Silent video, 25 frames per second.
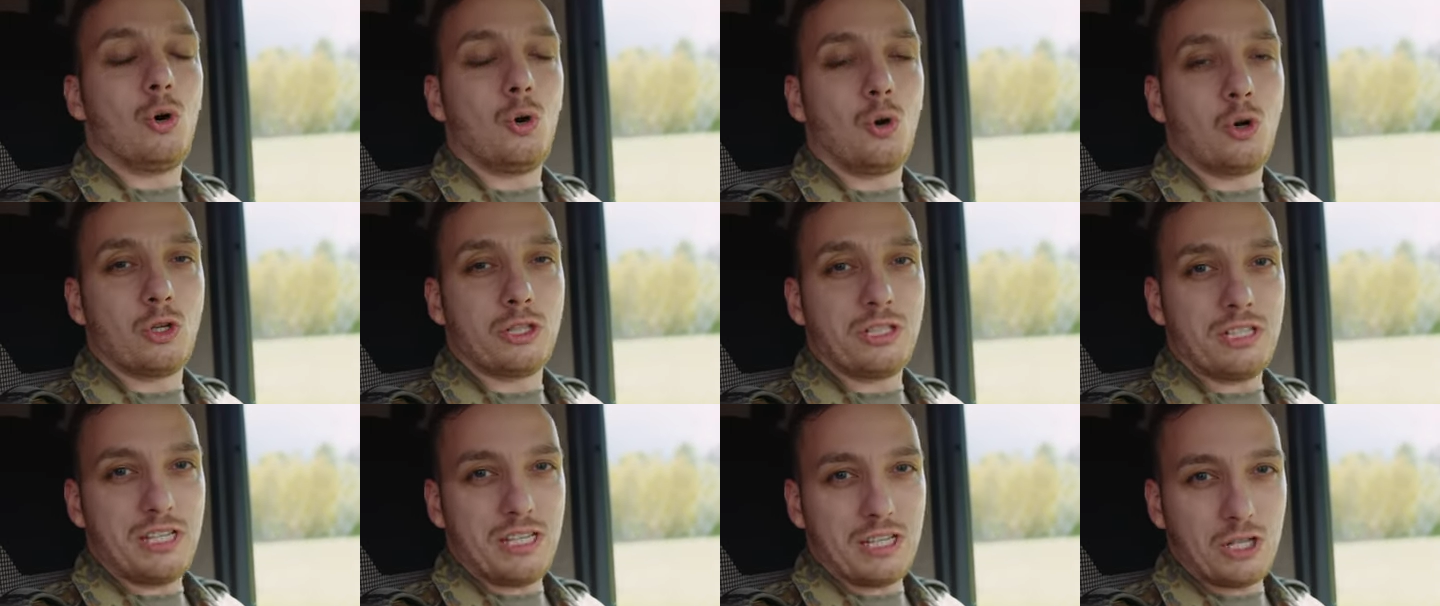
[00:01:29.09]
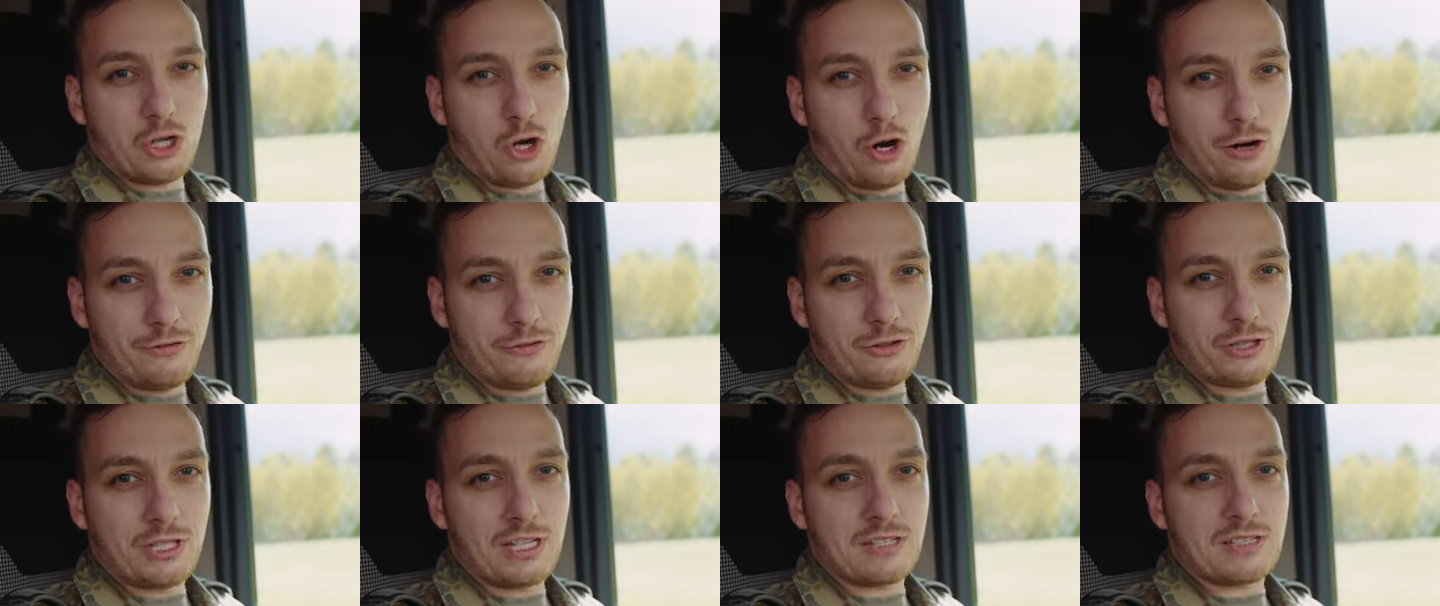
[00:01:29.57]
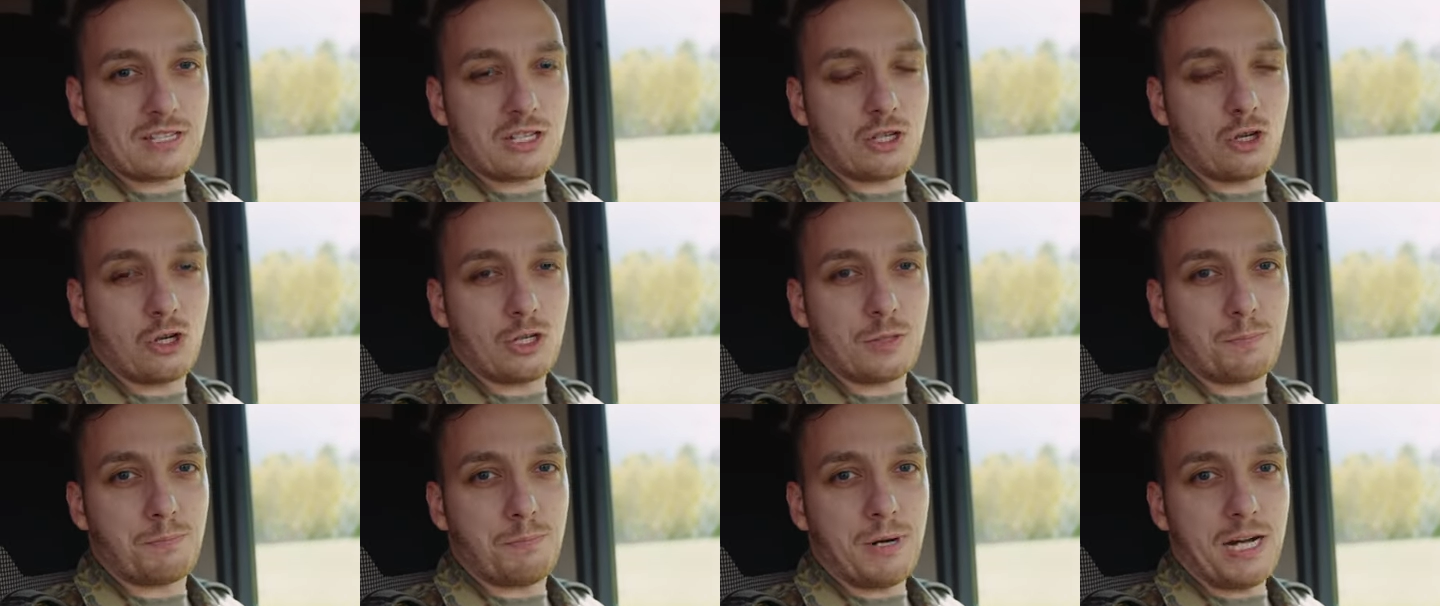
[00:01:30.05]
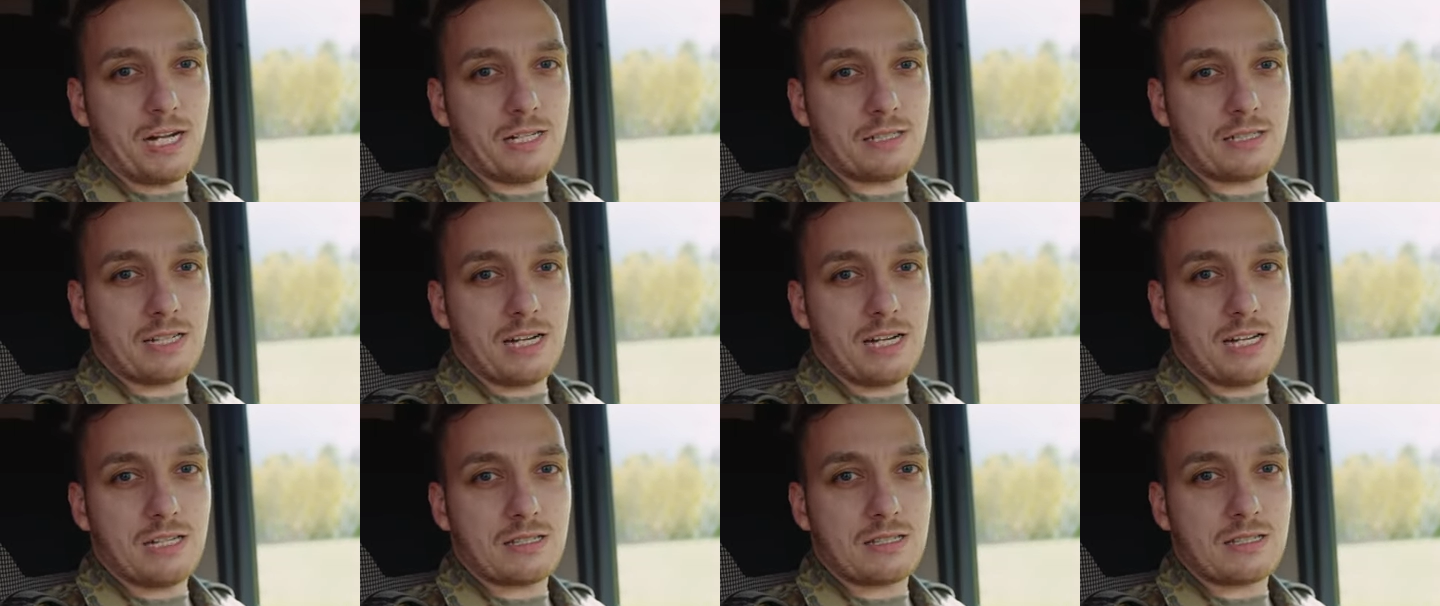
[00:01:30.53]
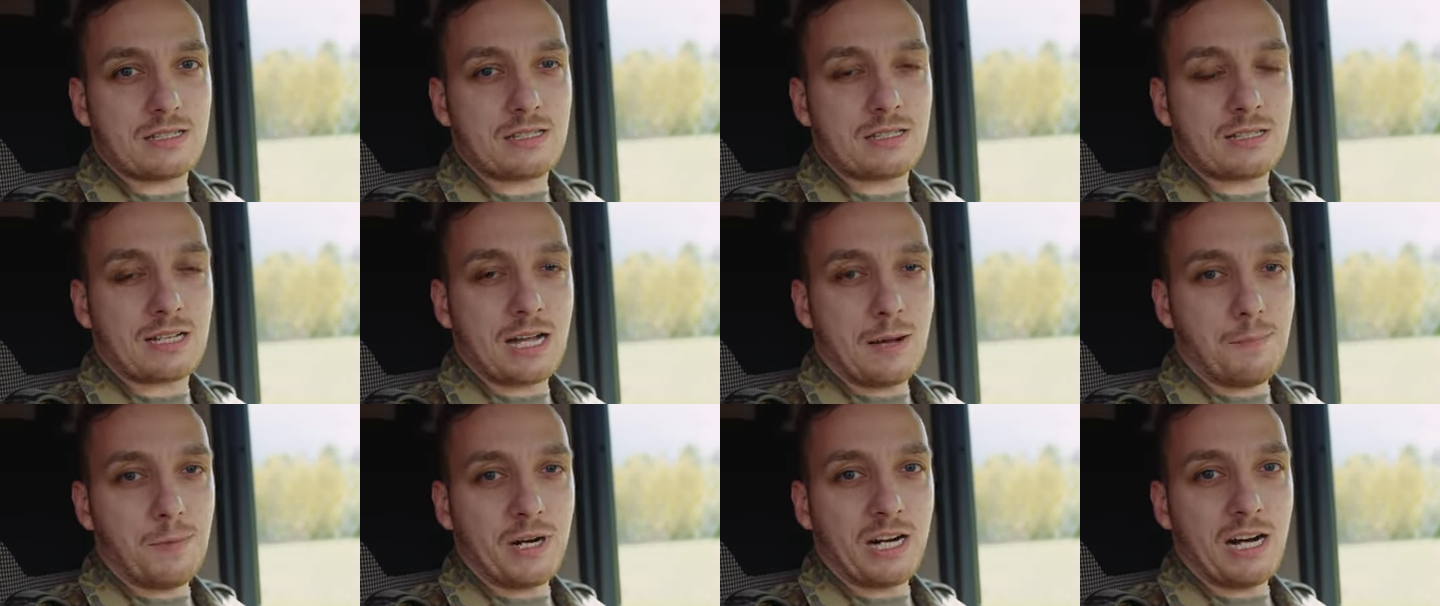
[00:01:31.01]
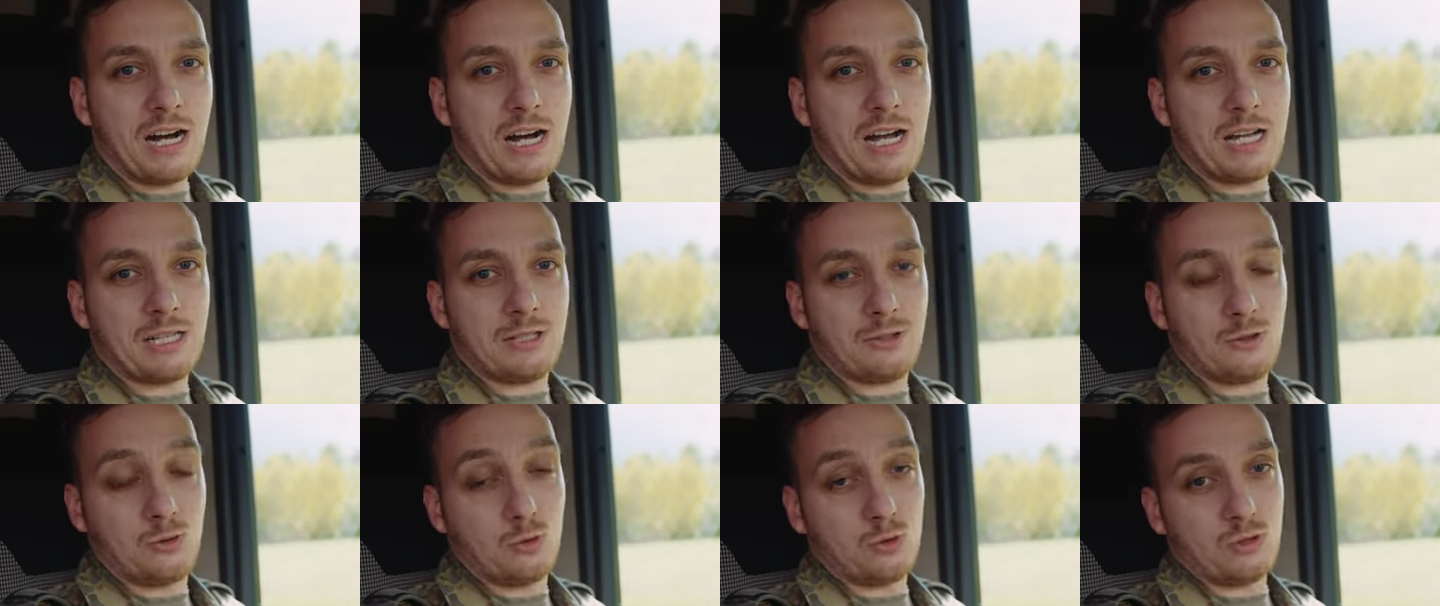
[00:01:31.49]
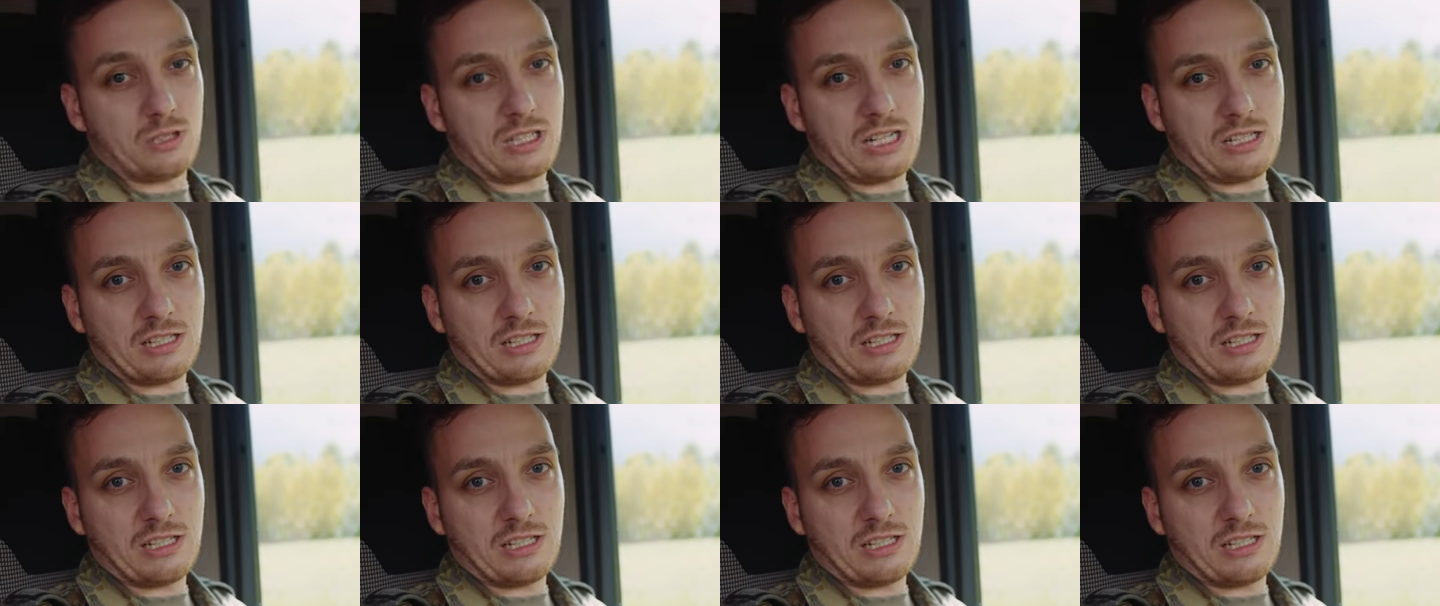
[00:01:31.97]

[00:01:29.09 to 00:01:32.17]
Und ich hoffe, dass ich euch bald als Kameraden und